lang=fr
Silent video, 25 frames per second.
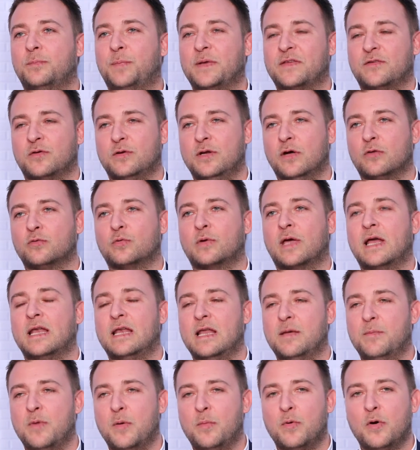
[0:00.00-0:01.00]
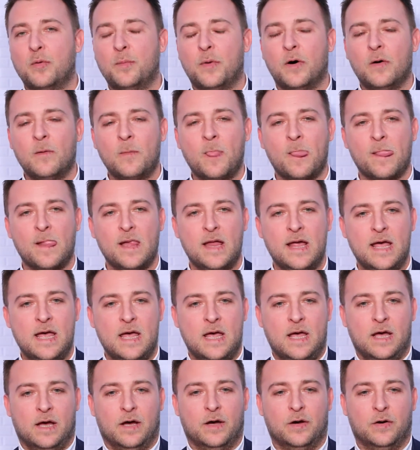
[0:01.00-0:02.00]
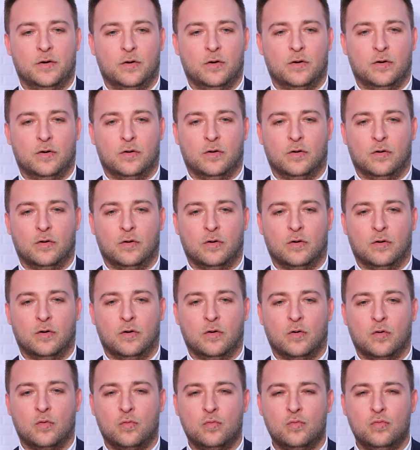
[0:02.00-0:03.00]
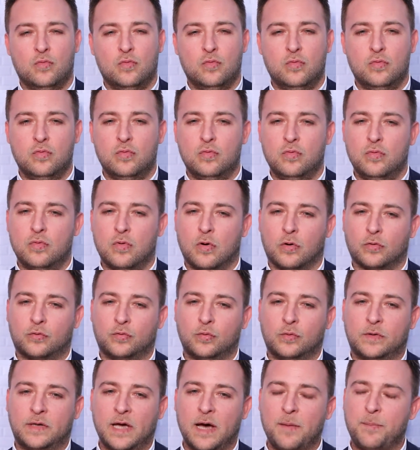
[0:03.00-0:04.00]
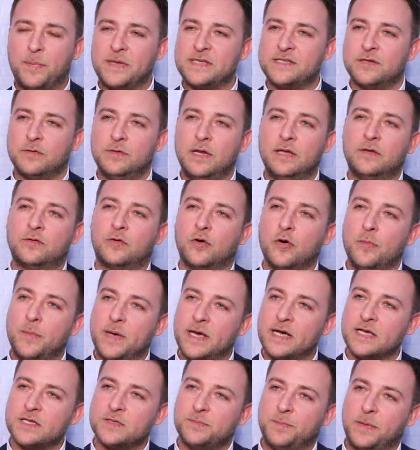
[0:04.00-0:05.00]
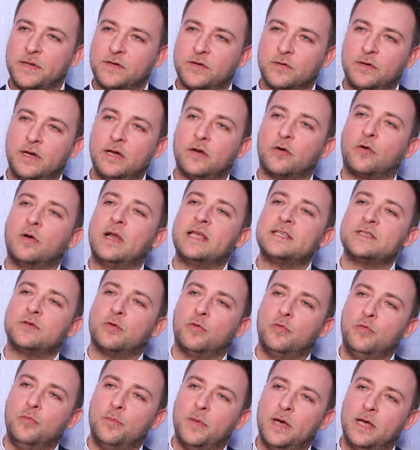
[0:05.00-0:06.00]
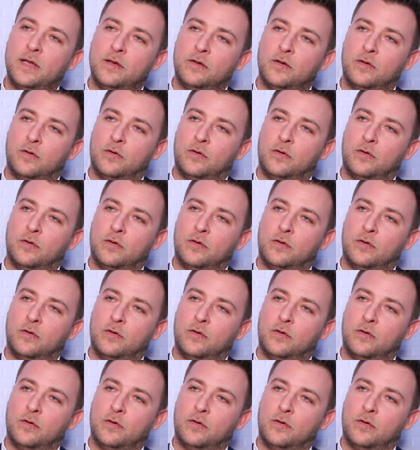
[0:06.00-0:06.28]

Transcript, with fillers: passionné en tout cas de l'ameublement, euh, ou en tout cas passionné de commerce, passionné de relations humaines.